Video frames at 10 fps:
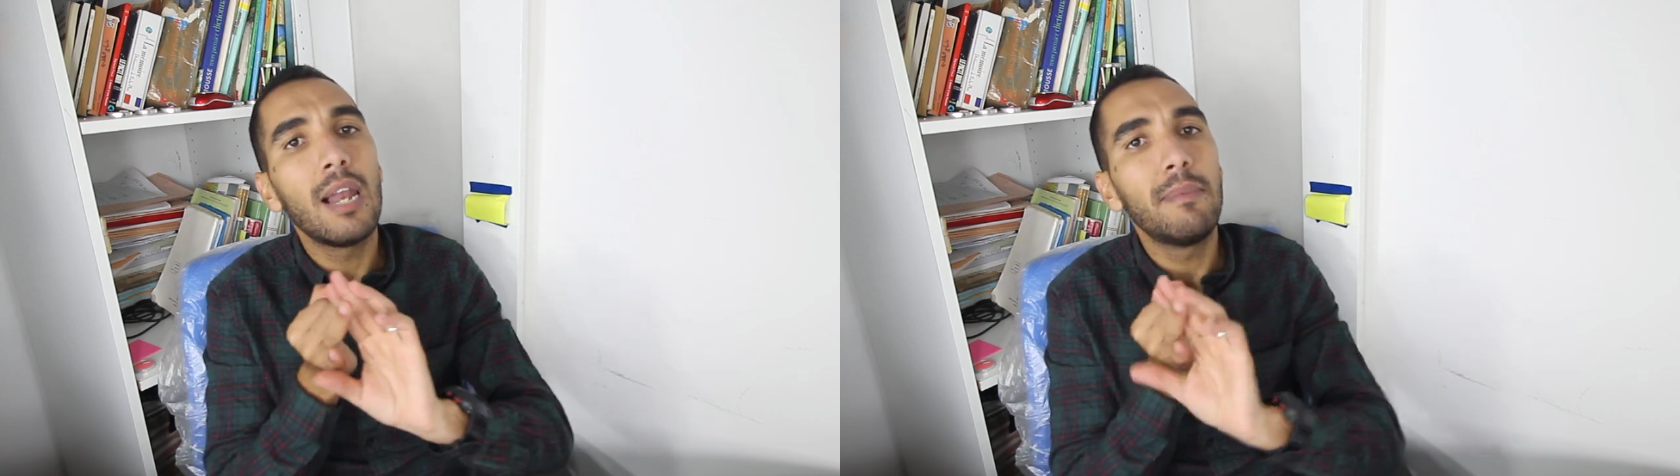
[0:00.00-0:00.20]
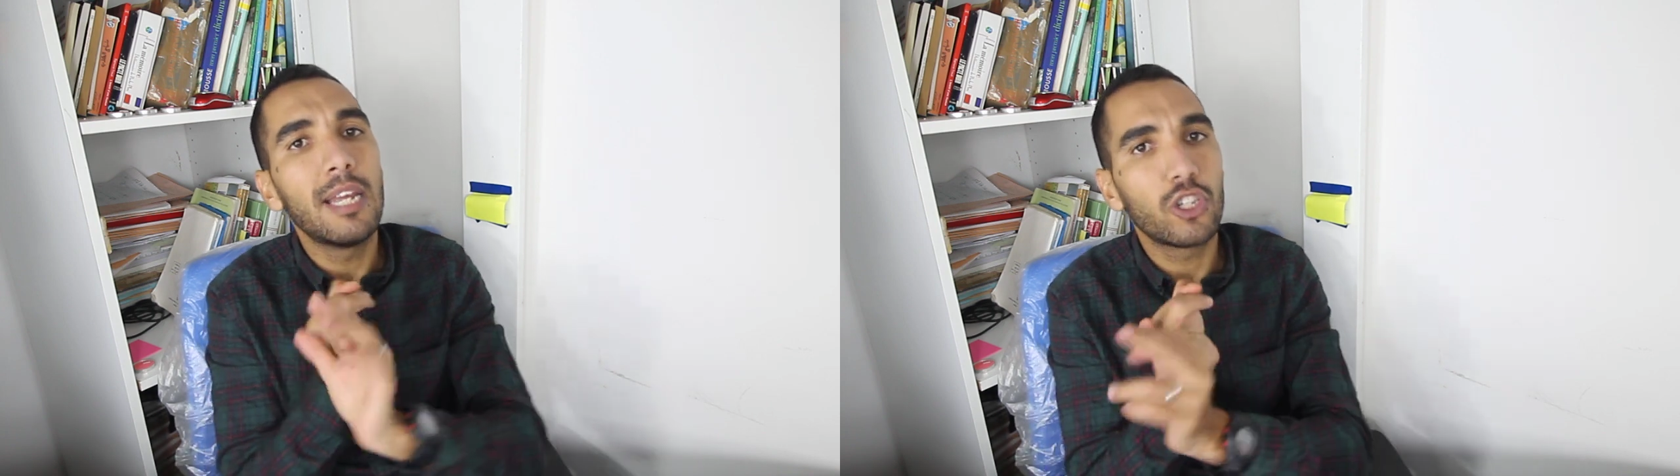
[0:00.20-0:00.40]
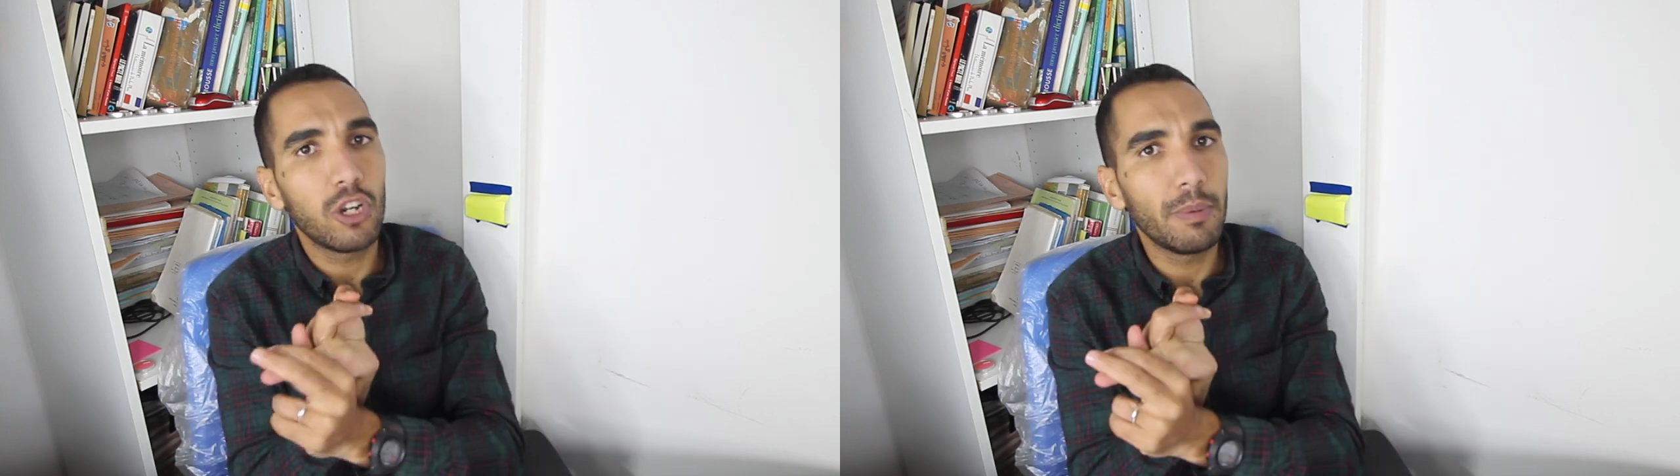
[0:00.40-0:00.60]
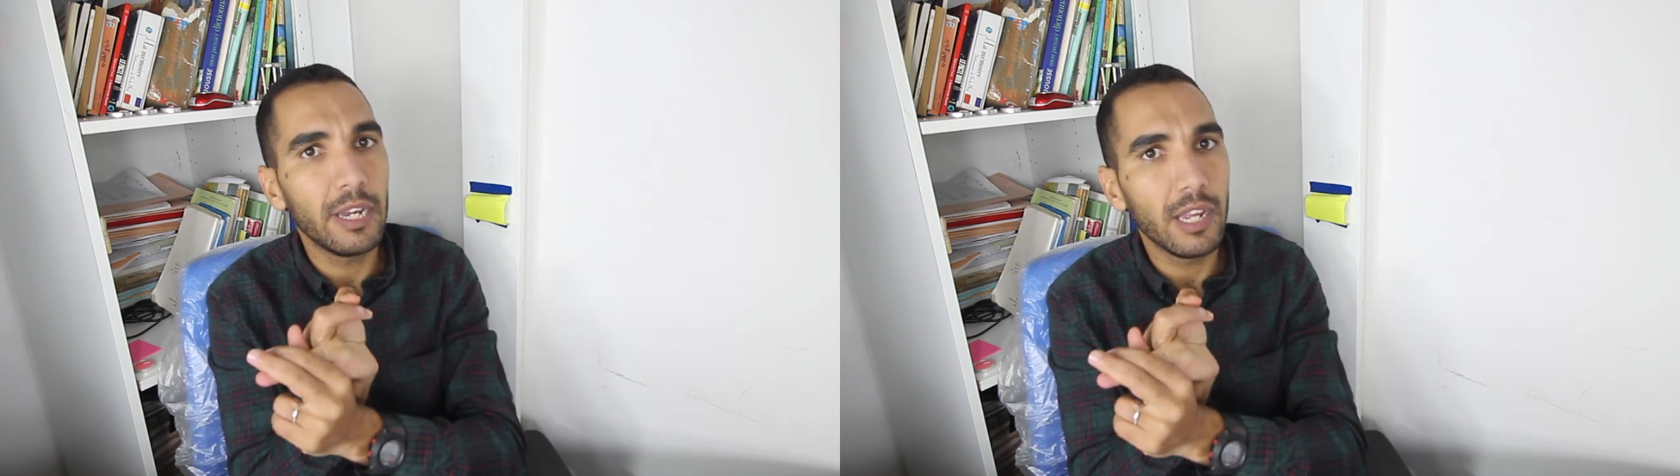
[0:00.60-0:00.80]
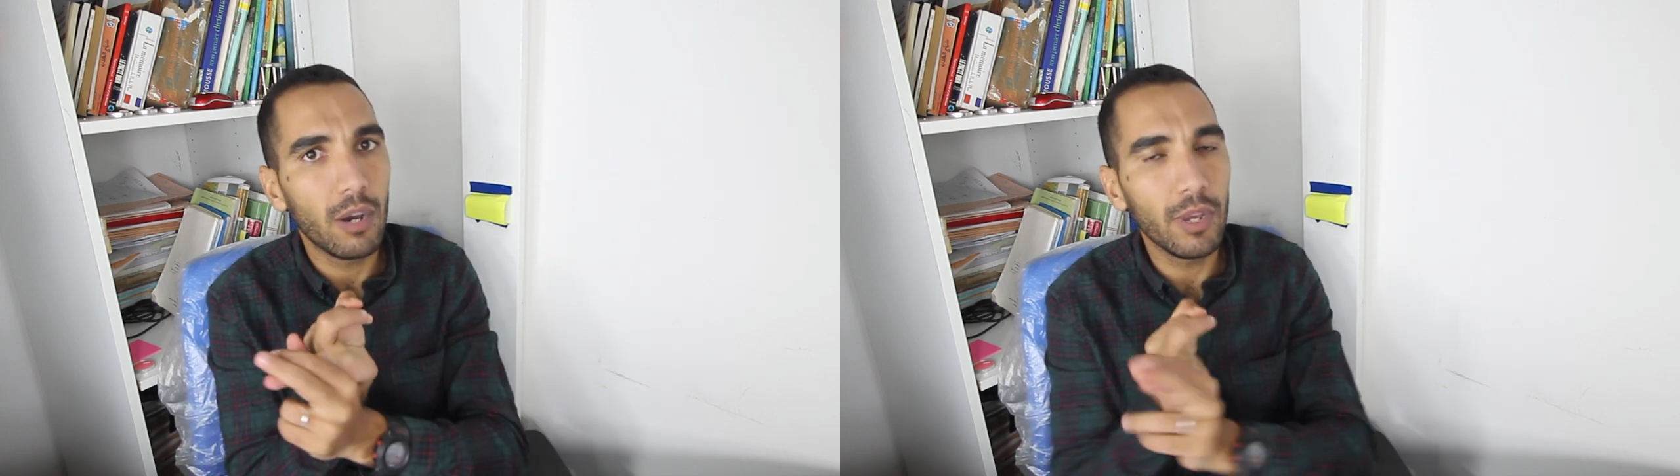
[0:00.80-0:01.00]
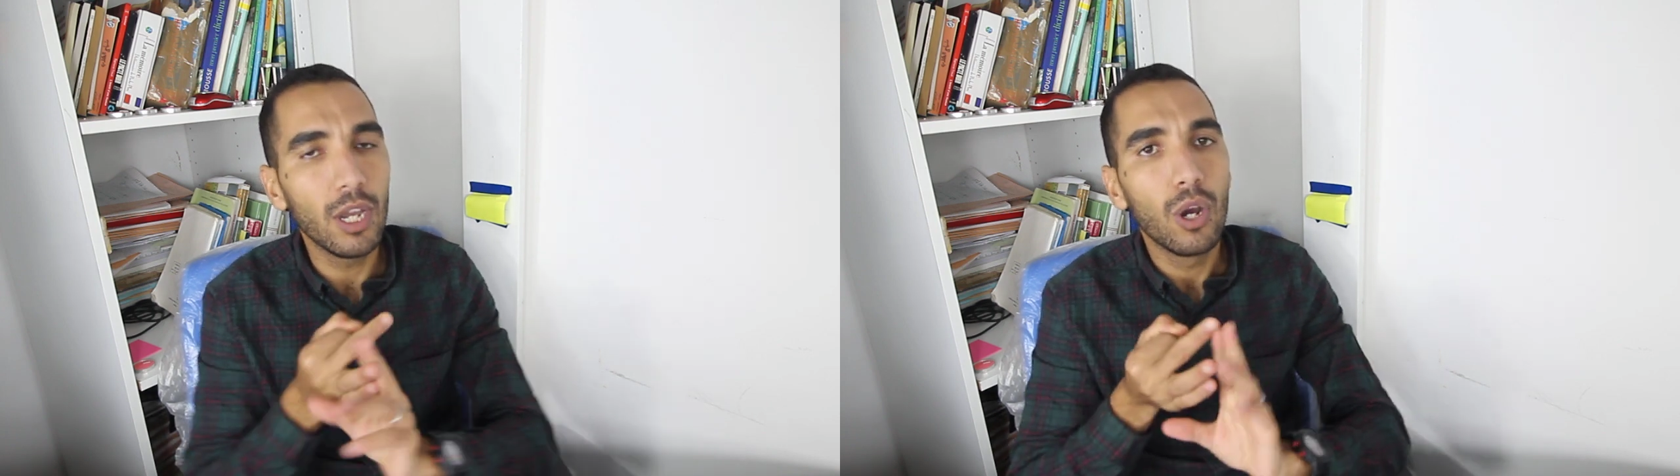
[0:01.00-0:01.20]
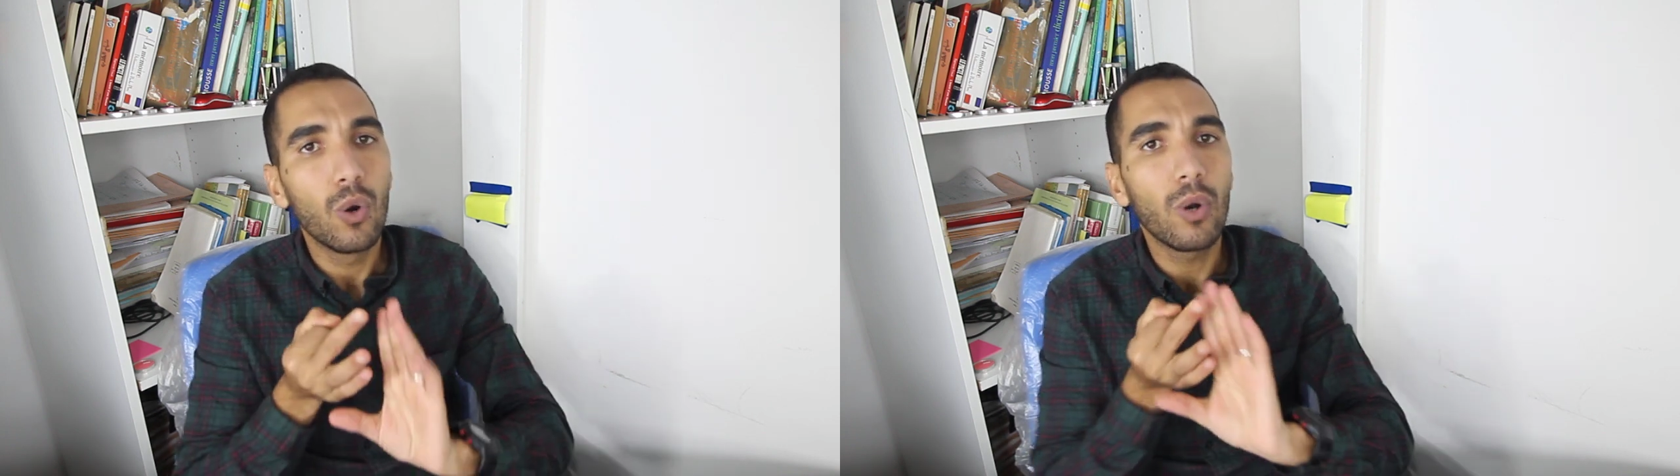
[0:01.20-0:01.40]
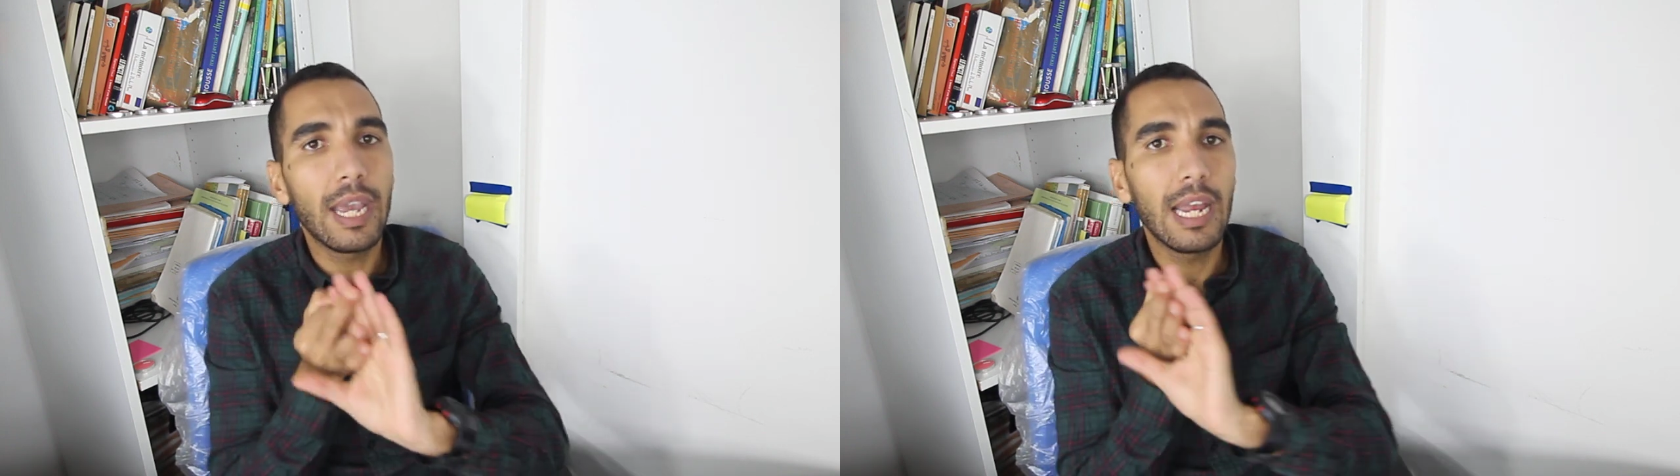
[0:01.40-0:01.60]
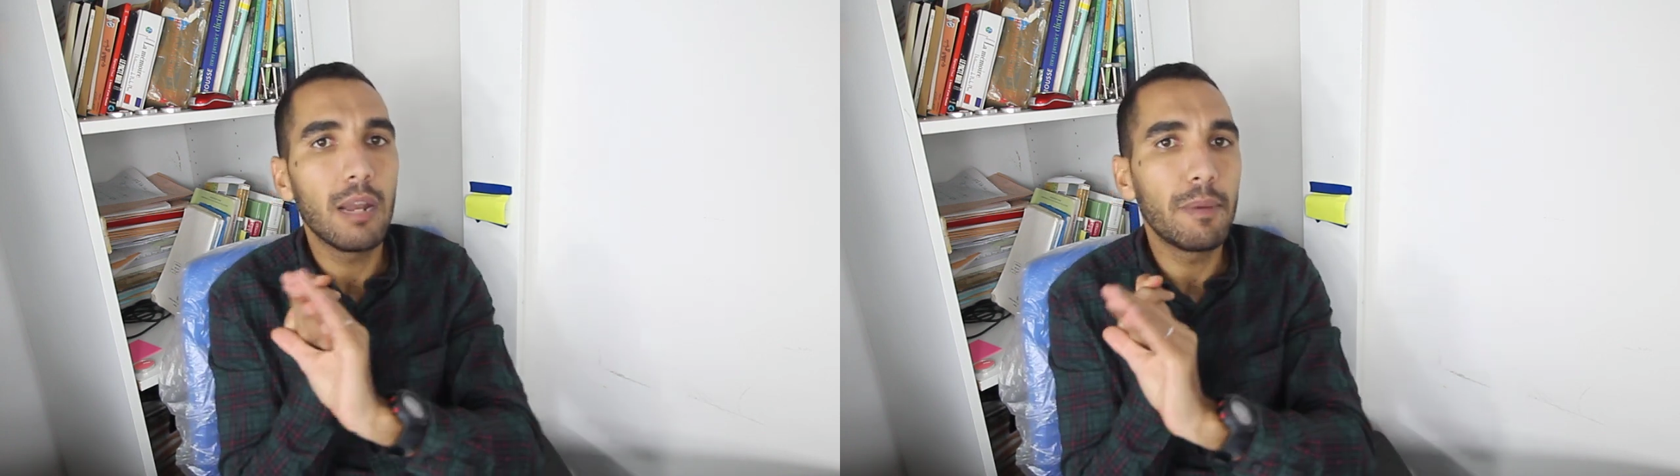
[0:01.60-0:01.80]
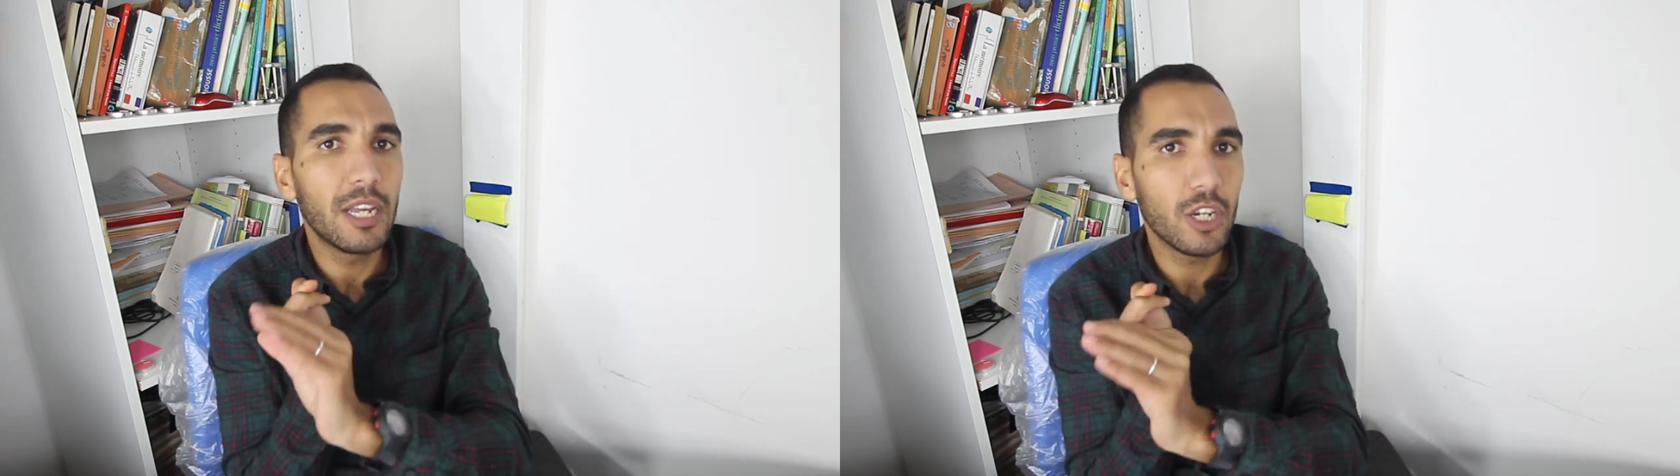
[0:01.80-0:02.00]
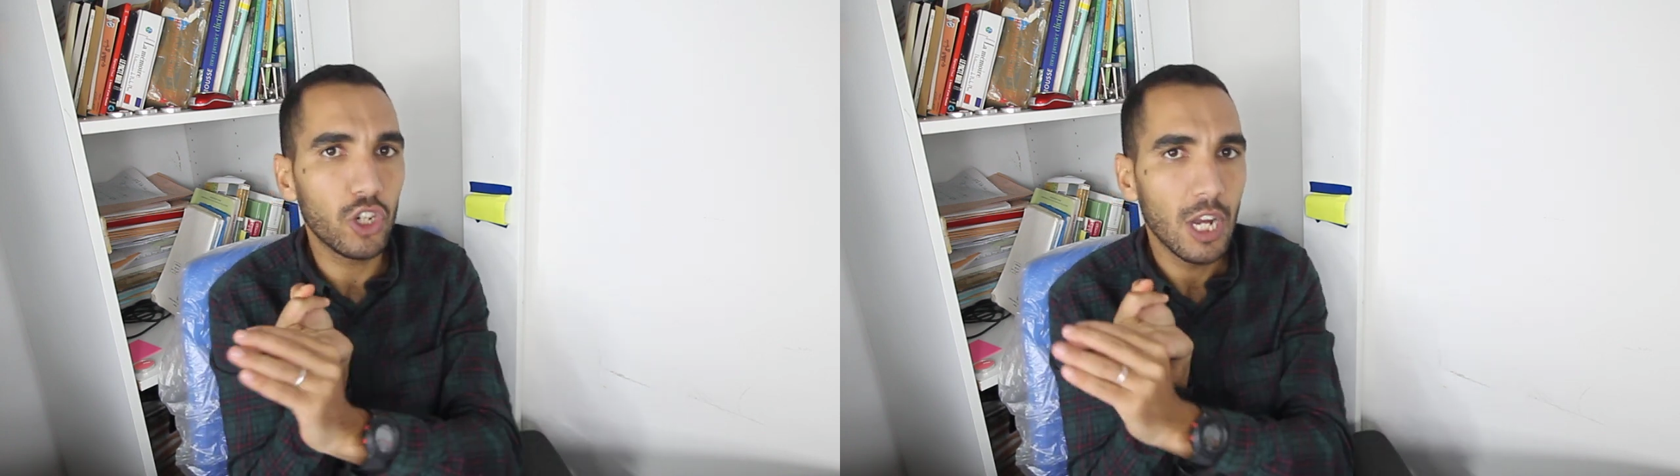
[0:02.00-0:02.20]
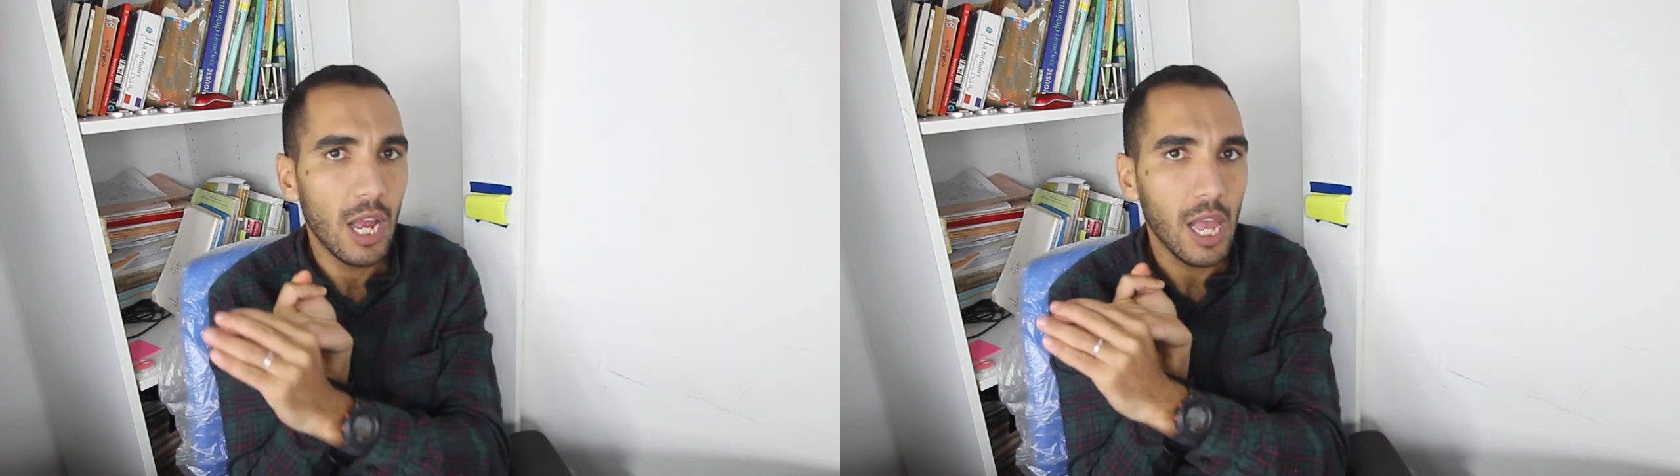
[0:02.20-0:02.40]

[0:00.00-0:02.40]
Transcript: المنهج البنيوي وكاين المنهج